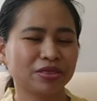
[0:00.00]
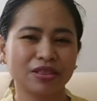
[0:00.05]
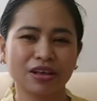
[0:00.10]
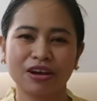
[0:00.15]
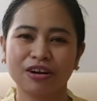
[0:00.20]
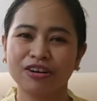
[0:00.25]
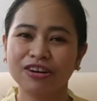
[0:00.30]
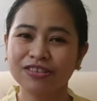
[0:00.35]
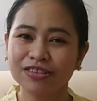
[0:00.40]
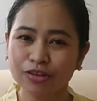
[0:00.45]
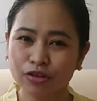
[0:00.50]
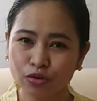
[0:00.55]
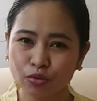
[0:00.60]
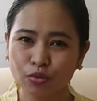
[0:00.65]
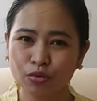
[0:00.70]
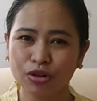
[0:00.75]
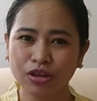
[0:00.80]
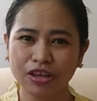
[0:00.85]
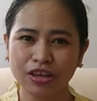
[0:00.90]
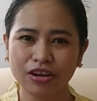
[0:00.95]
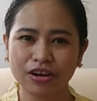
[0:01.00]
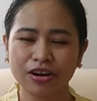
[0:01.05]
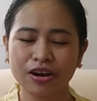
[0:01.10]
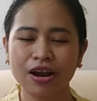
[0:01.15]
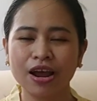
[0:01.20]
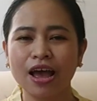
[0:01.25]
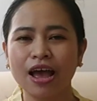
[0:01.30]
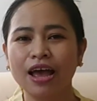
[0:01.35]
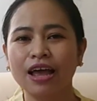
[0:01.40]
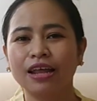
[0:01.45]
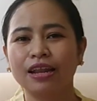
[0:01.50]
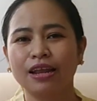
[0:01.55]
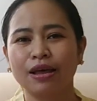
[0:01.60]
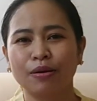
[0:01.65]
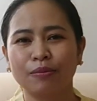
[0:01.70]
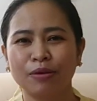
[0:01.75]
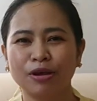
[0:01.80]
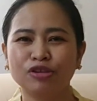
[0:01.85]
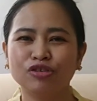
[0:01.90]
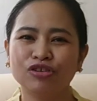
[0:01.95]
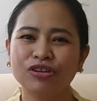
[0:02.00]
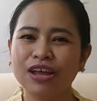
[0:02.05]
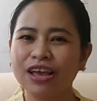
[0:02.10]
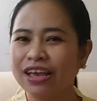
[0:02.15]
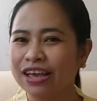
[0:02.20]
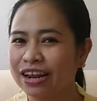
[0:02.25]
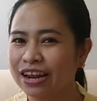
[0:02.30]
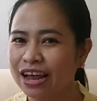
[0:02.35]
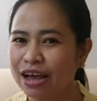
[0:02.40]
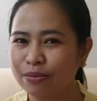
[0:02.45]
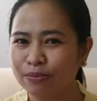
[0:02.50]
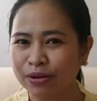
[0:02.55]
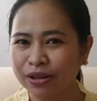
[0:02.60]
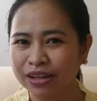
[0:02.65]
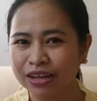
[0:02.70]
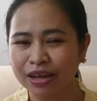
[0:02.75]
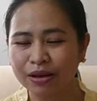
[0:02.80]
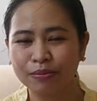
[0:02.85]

the recent school year na medyo nahirapan